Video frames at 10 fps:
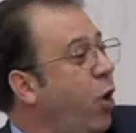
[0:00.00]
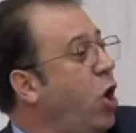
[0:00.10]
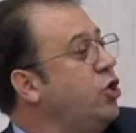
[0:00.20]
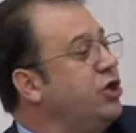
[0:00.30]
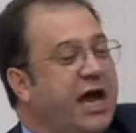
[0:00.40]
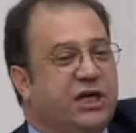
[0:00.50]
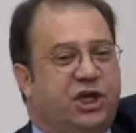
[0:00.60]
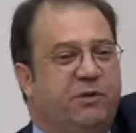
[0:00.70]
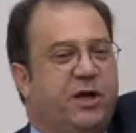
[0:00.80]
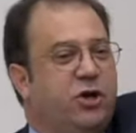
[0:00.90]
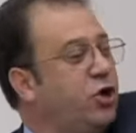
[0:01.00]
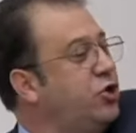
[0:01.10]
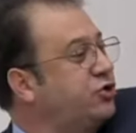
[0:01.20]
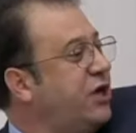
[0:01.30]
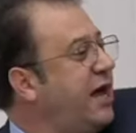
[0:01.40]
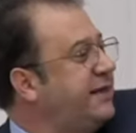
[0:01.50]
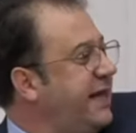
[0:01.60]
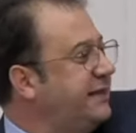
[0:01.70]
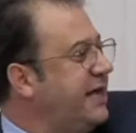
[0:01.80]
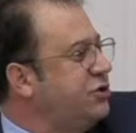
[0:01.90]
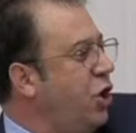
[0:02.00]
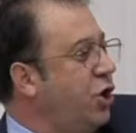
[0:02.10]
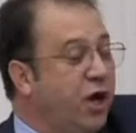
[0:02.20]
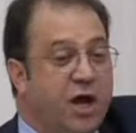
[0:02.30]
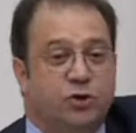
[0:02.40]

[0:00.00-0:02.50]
Kolunda iki milyonluk saatle geziyor.